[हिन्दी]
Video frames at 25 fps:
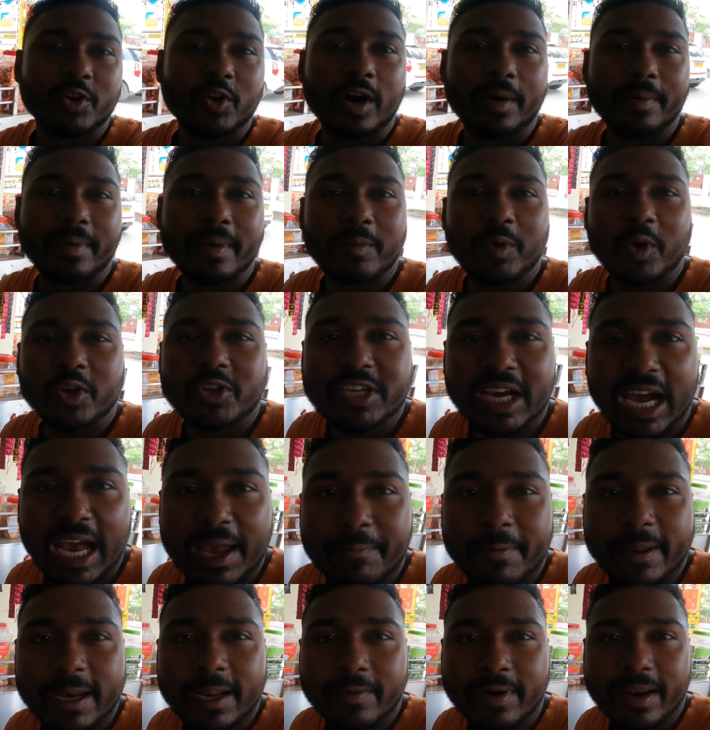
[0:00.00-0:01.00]
तो अभी हम लोग
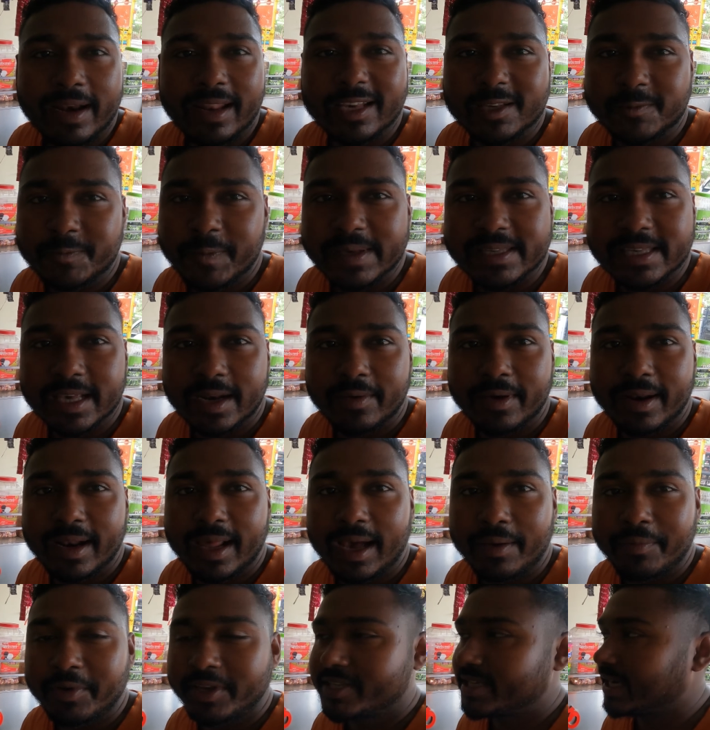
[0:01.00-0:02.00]
चाय पीने वाले हैं स्पेशल
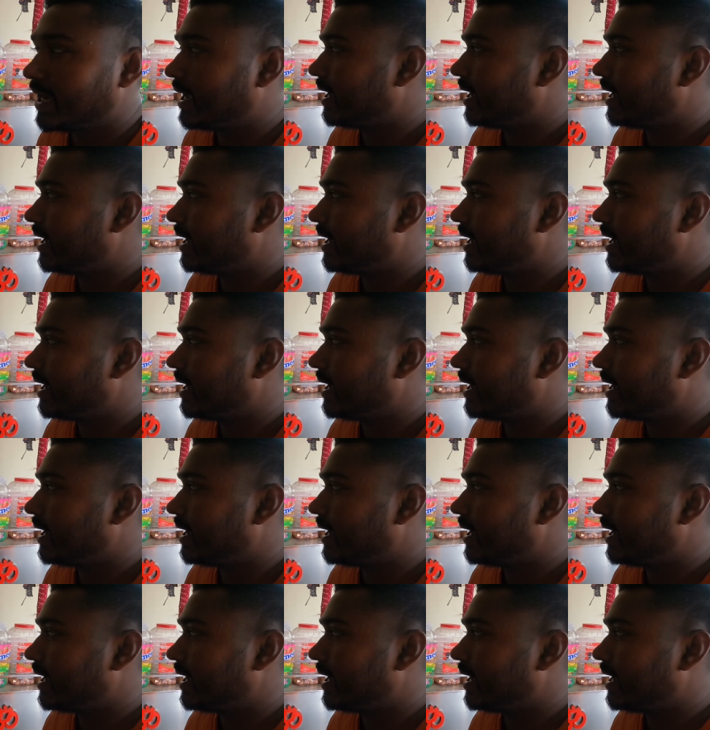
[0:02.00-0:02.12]
वाला अभी